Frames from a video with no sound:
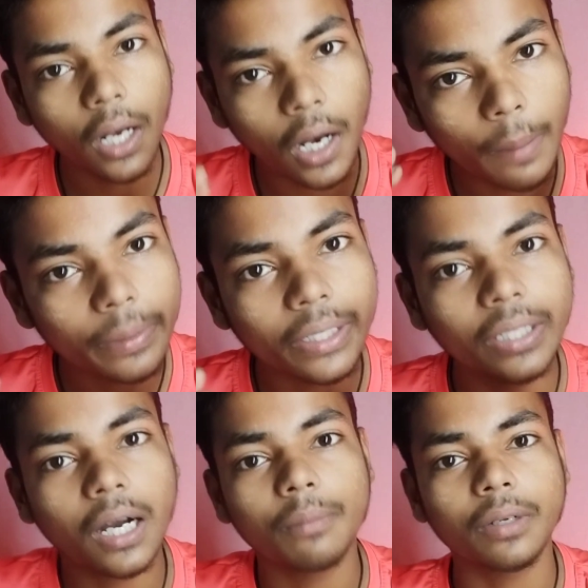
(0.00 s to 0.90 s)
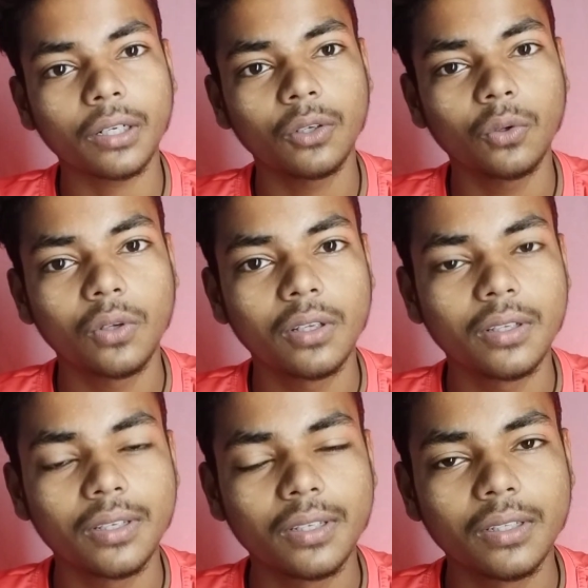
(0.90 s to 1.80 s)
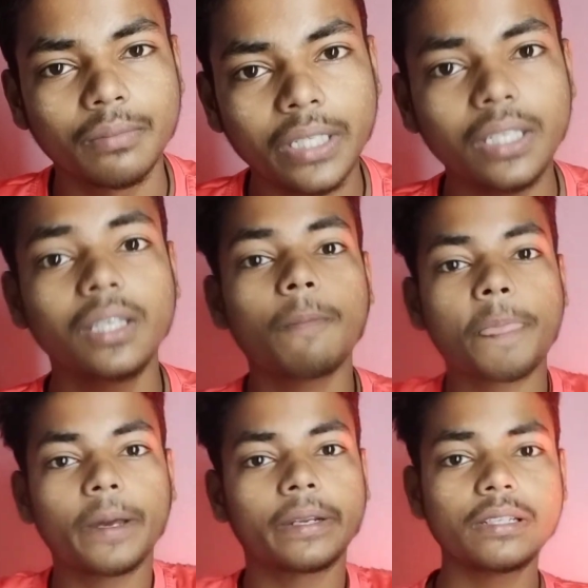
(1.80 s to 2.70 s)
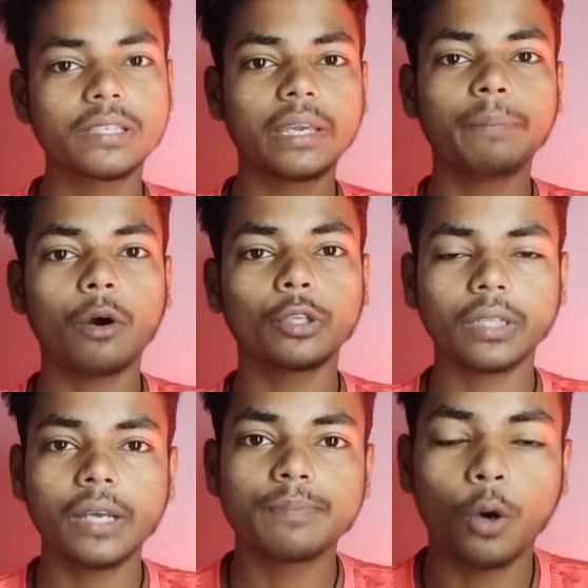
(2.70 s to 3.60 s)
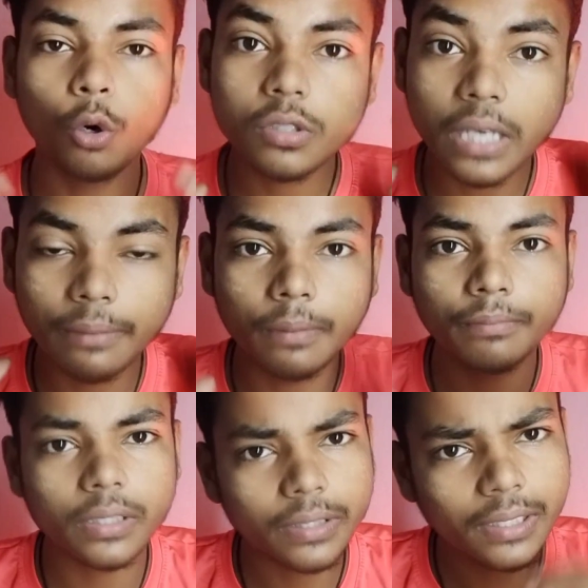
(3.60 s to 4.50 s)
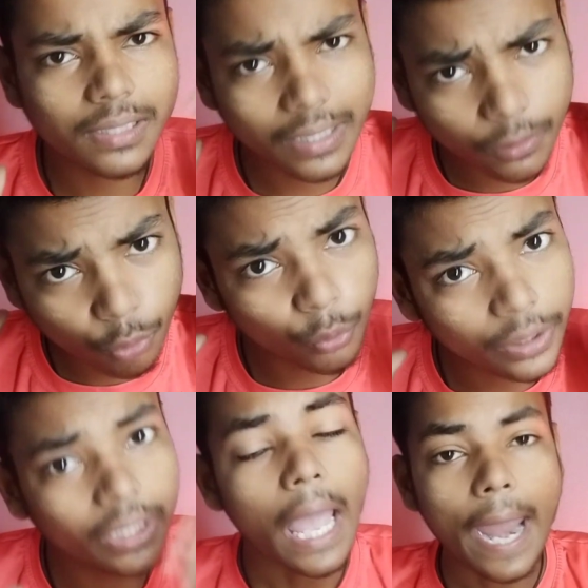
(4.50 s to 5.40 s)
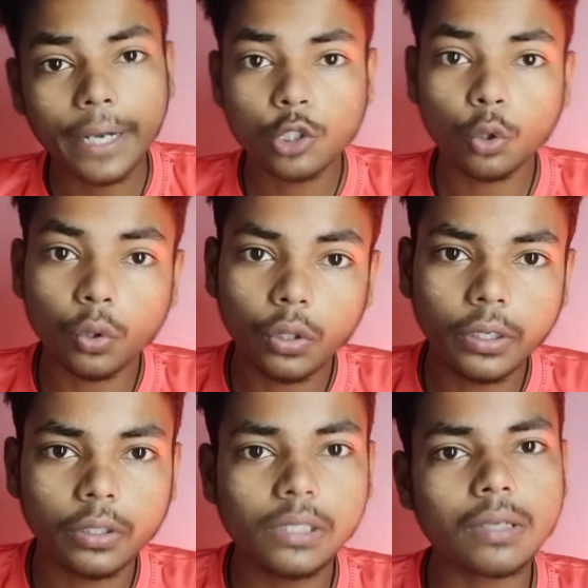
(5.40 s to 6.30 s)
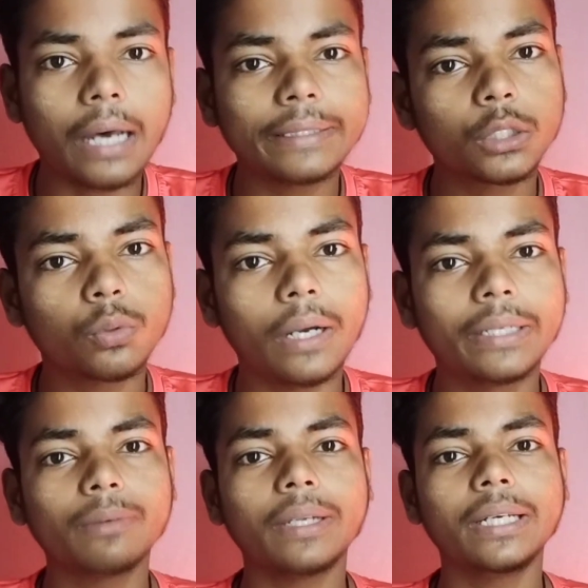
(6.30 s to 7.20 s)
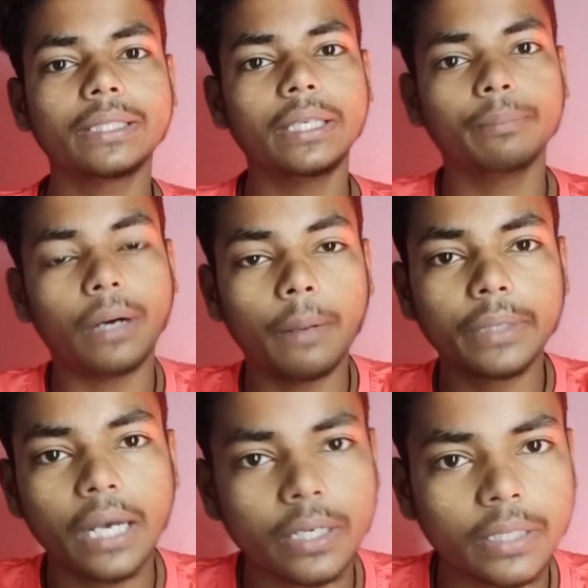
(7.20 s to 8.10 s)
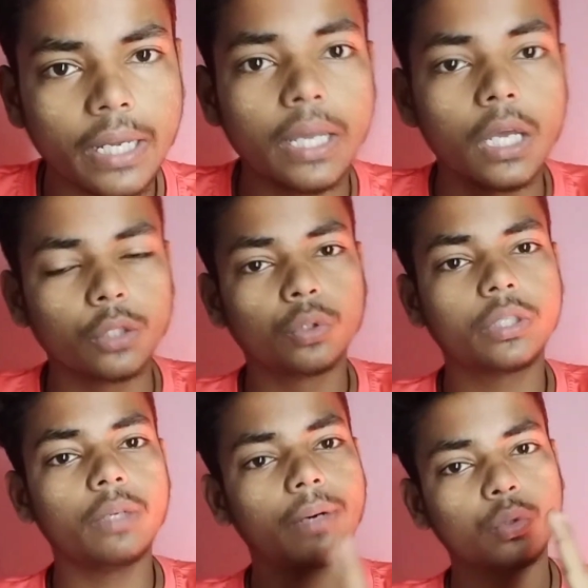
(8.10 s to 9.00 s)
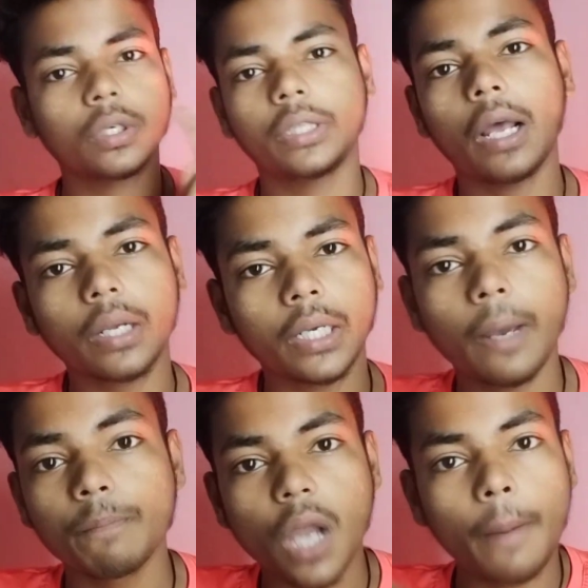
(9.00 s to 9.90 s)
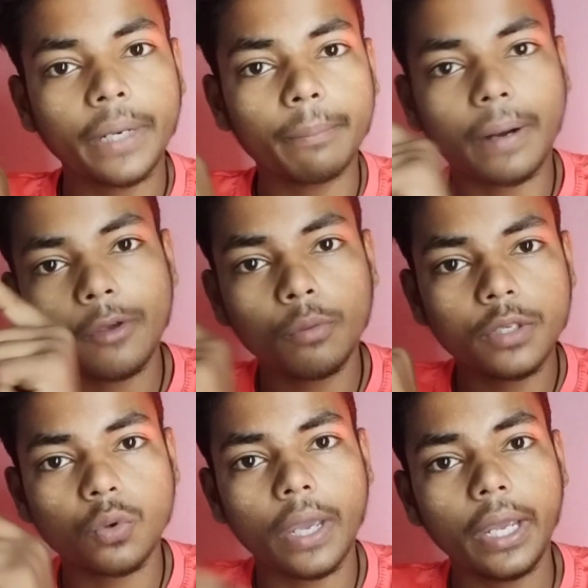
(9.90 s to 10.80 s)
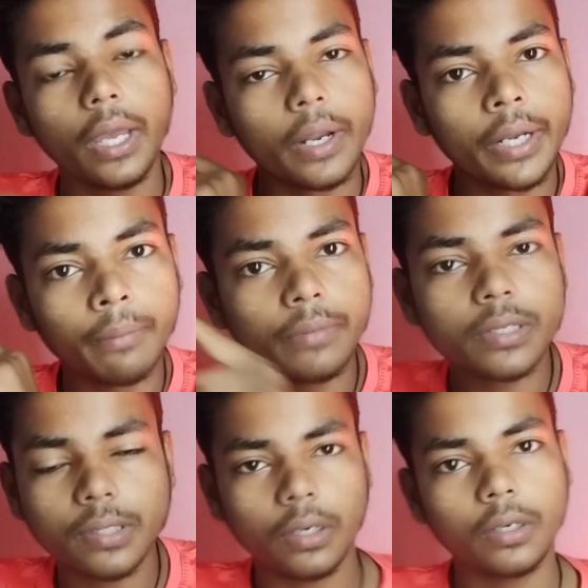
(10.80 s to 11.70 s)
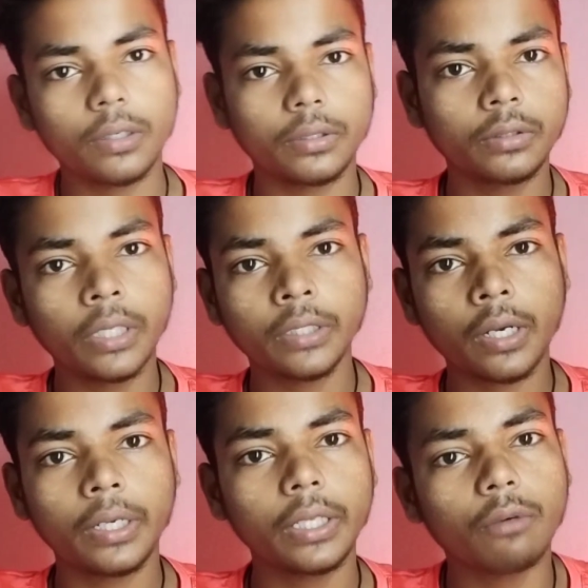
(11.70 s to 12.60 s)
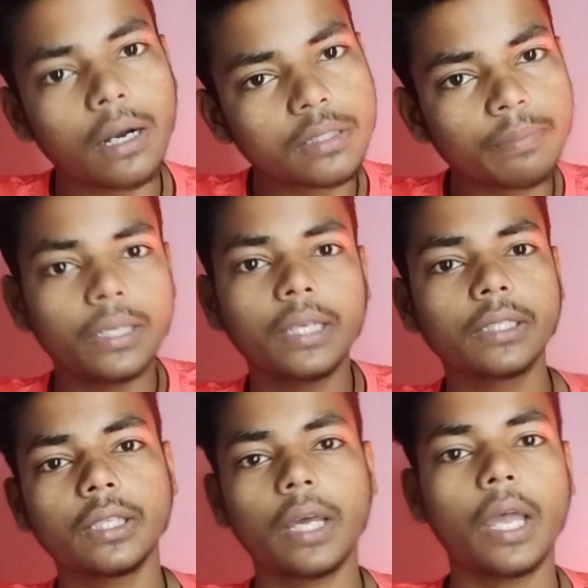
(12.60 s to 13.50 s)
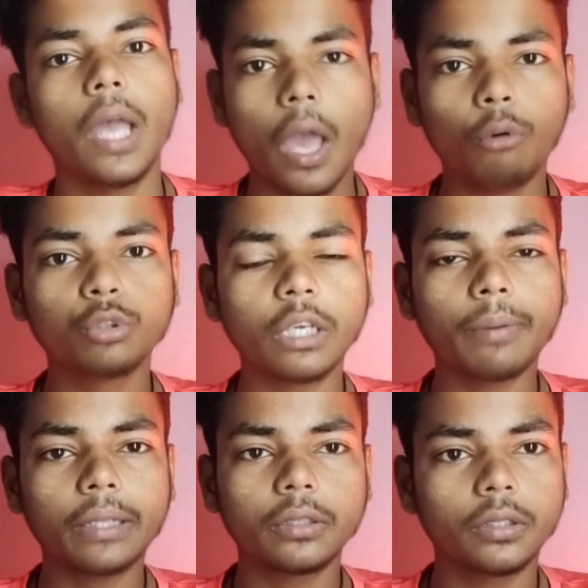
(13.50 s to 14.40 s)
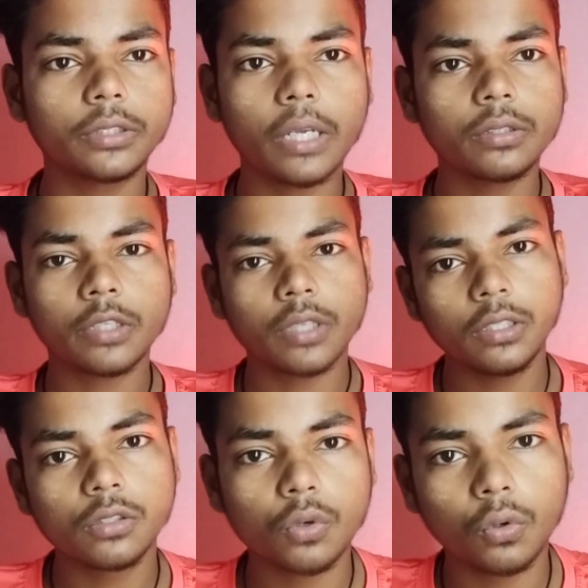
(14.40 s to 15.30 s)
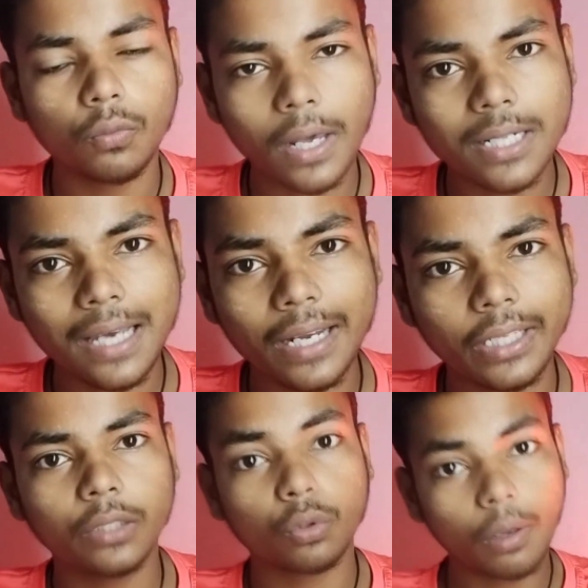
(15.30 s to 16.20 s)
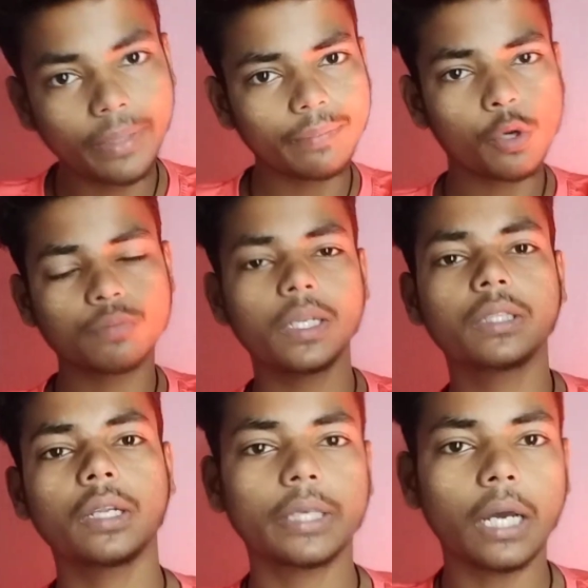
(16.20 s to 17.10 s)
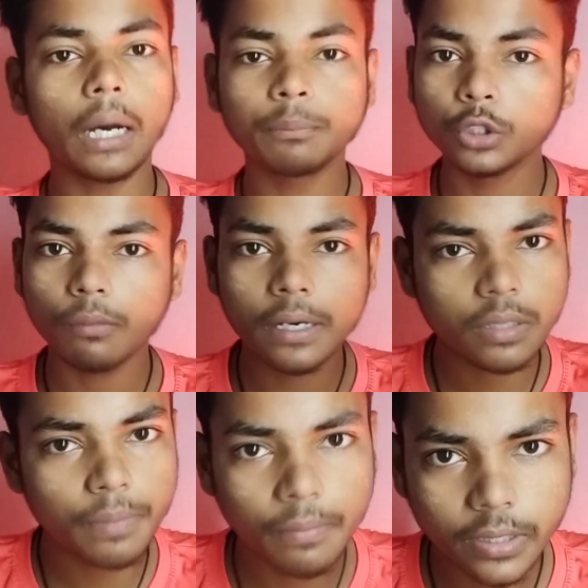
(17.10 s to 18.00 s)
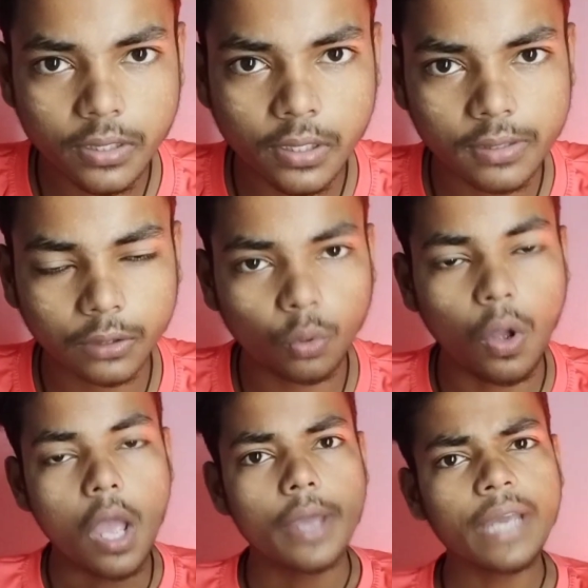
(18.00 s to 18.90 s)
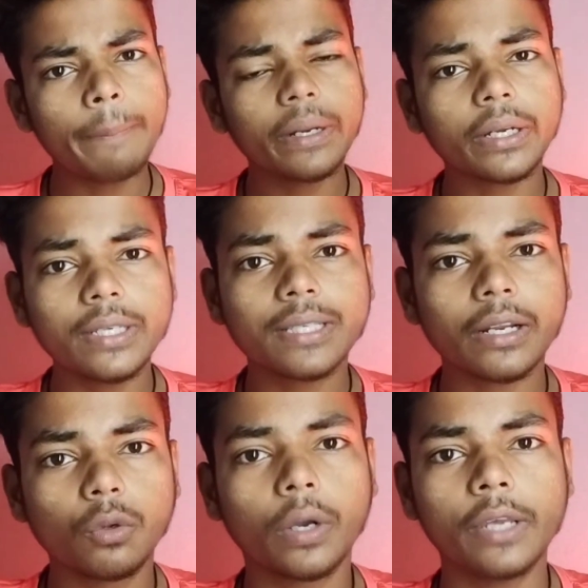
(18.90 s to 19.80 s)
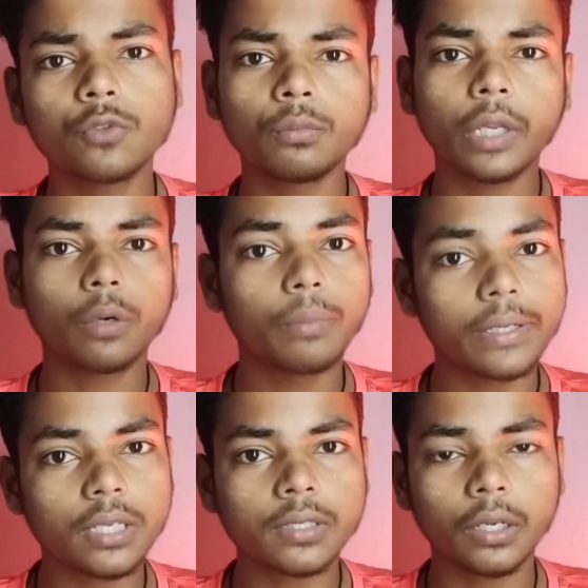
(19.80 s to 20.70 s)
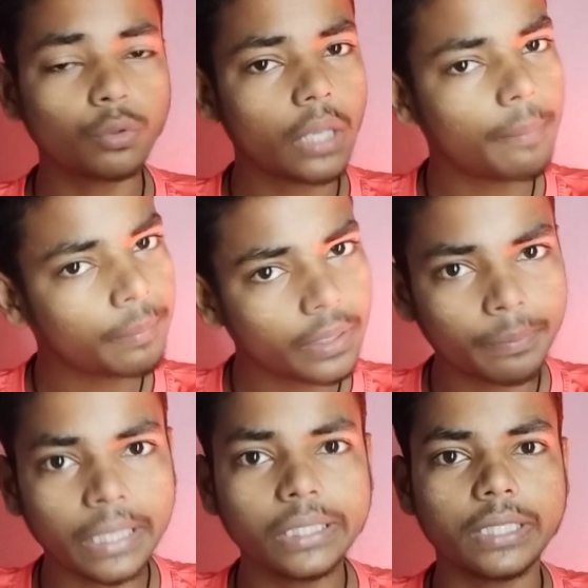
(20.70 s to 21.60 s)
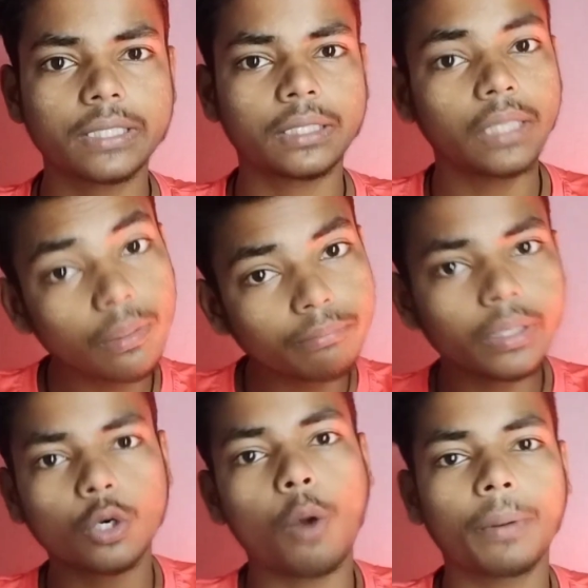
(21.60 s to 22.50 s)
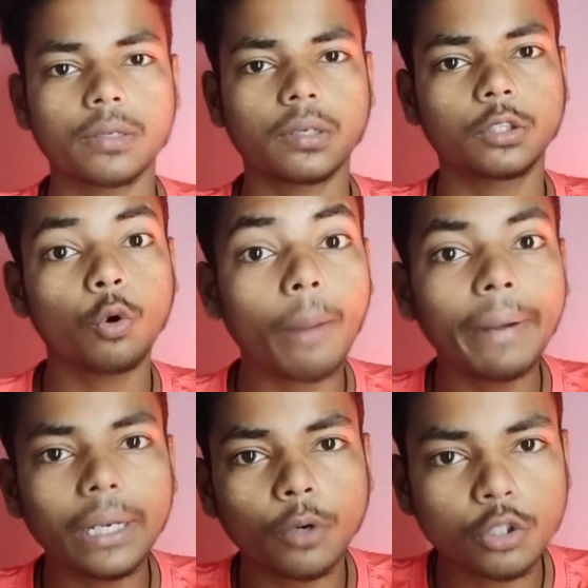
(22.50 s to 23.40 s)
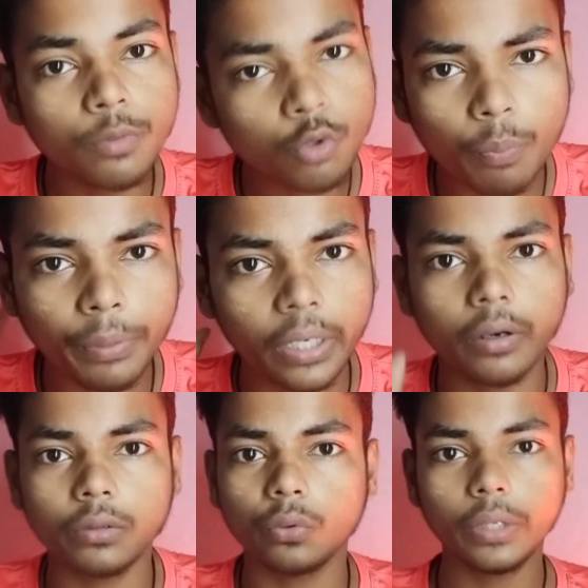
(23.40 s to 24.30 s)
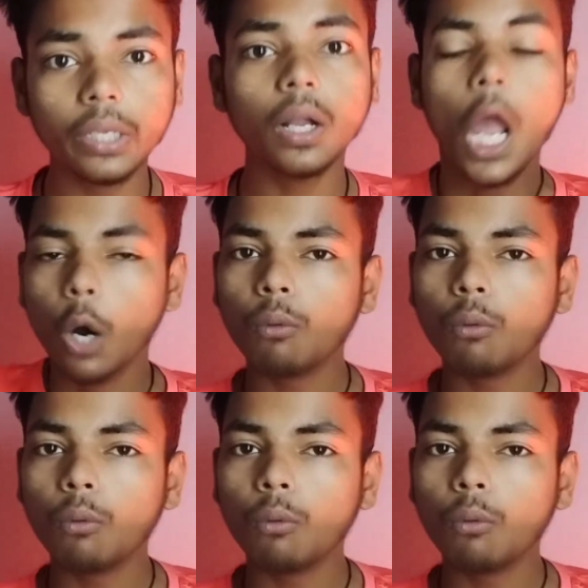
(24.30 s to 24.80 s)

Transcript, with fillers: का आप डेली काम कर रहे हो भाई रील्स की पावर इतना है बहुत सारे मेंबर्स रील्स के थ्रू ही एंड जो रील्स आती है क्वालिटी वाली आती है अब क्या करना है दो तीन बातों का ध्यान रखना है अपने बायो में जो है नंबर्स दे देना ठीक है व्हाट्सअप की लिंक दे देना है उसके बाद जन जैसे रील्स को वायरल जा रही है तो कमेंट बॉक्स में लिख देना कि आप मुझे व्हाट्सअप पर मैसेज कर सकते हो यहाँ पर कई सारे लोग हैं जो कि मेरे को मैसेज कर रहे हैं तो यहाँ पर मैं रिप्लाई नहीं दे सकता नंबर ड्रॉप कर सकते हो कमेंट बॉक्स में उसको पिन कर दो ठीक